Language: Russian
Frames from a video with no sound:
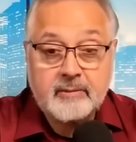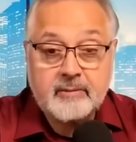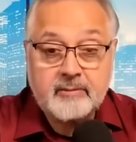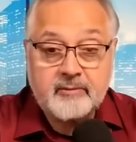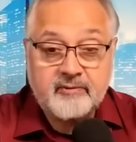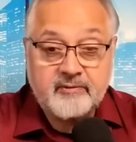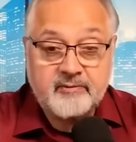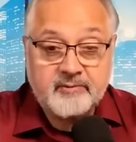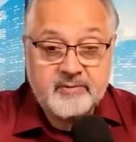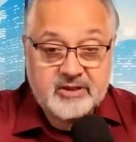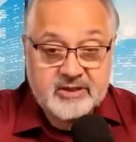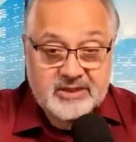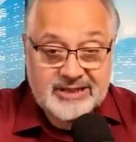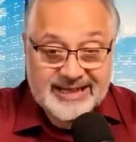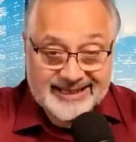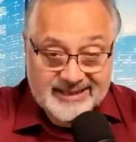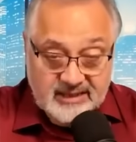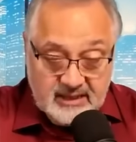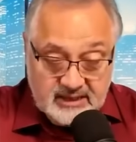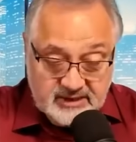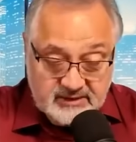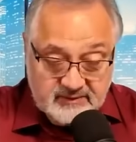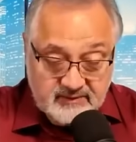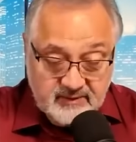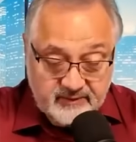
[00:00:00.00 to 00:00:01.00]

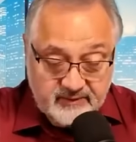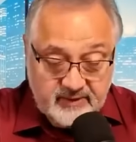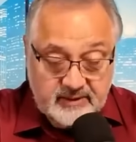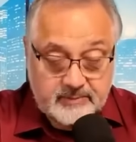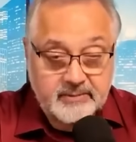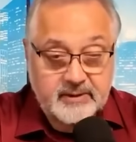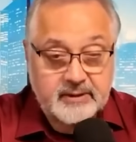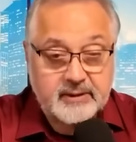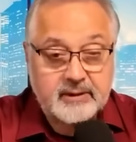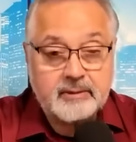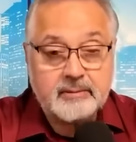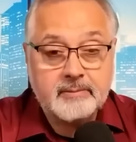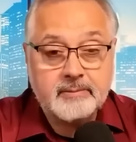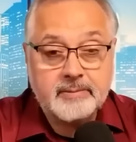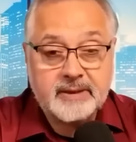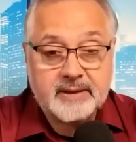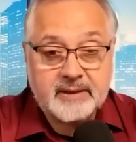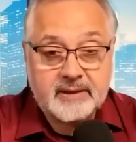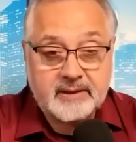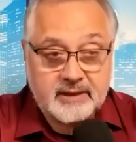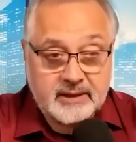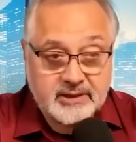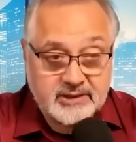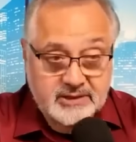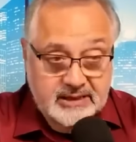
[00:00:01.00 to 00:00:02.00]
вмешательство в выборы,
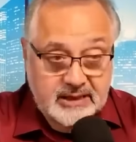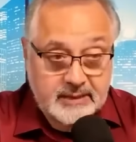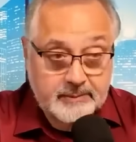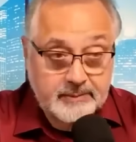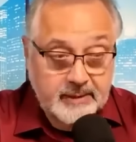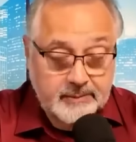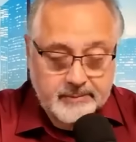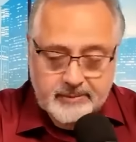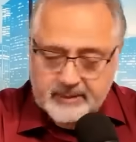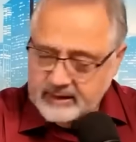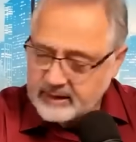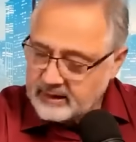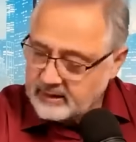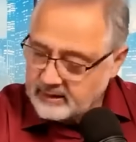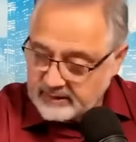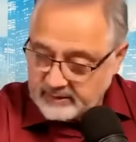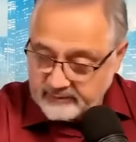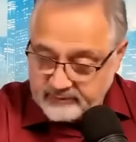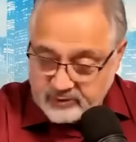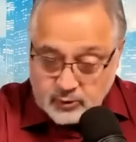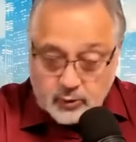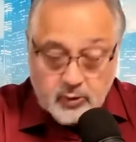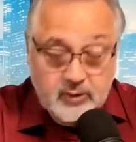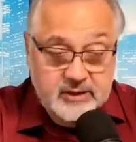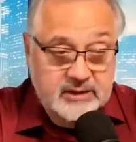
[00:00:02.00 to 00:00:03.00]
политическая пропаганда,
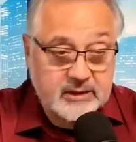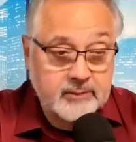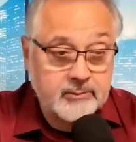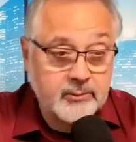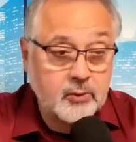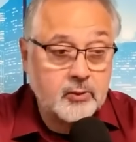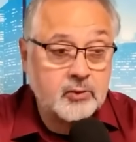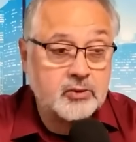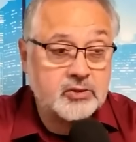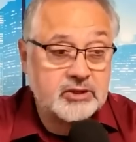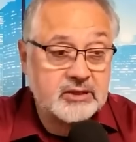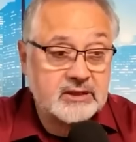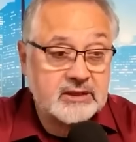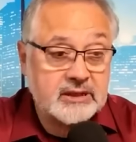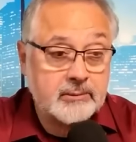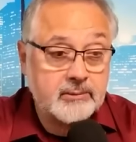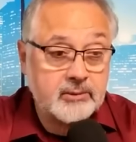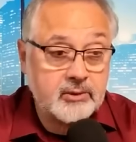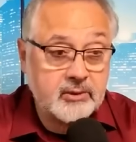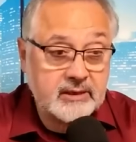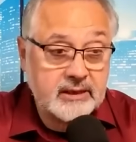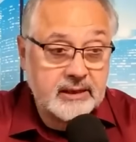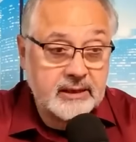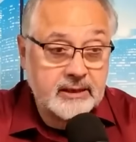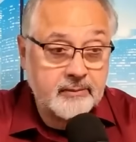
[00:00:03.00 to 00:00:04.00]
все это мы уже
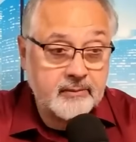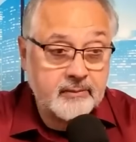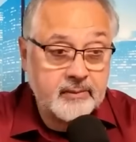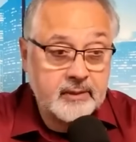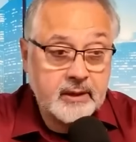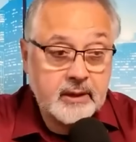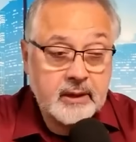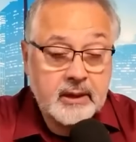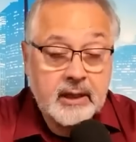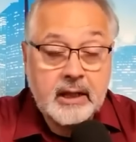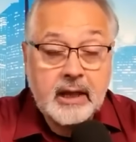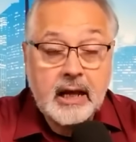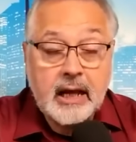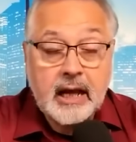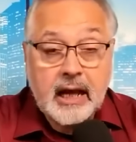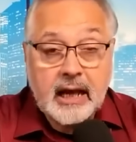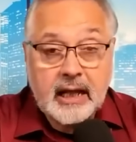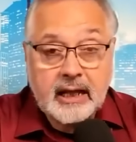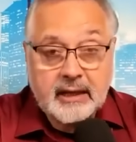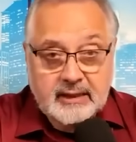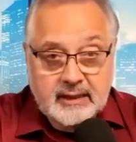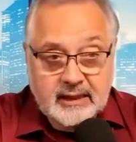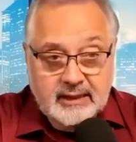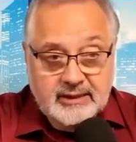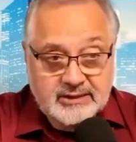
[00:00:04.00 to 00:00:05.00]
наблюдаем.
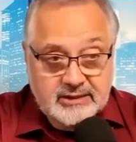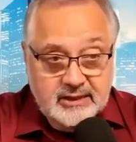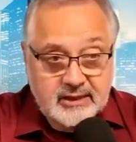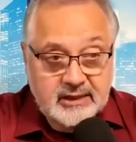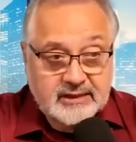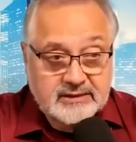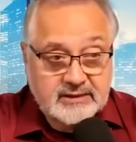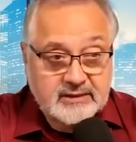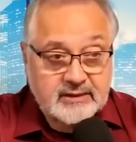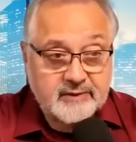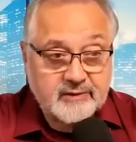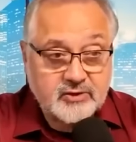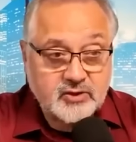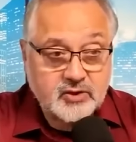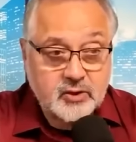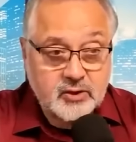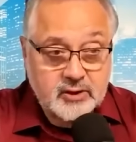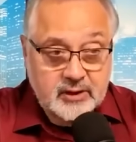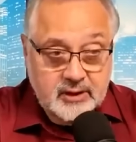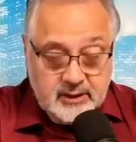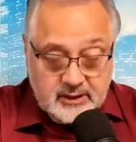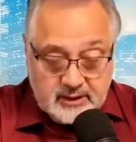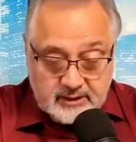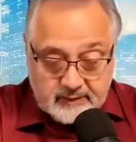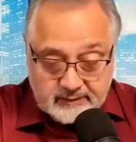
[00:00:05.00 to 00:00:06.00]
А как следствие всего
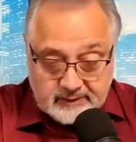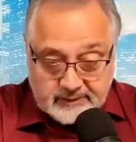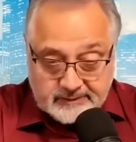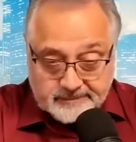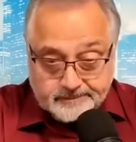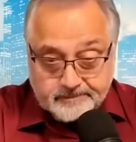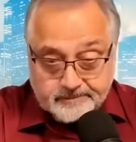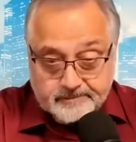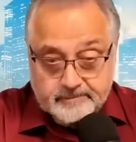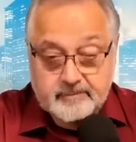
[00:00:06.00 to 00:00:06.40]
этого,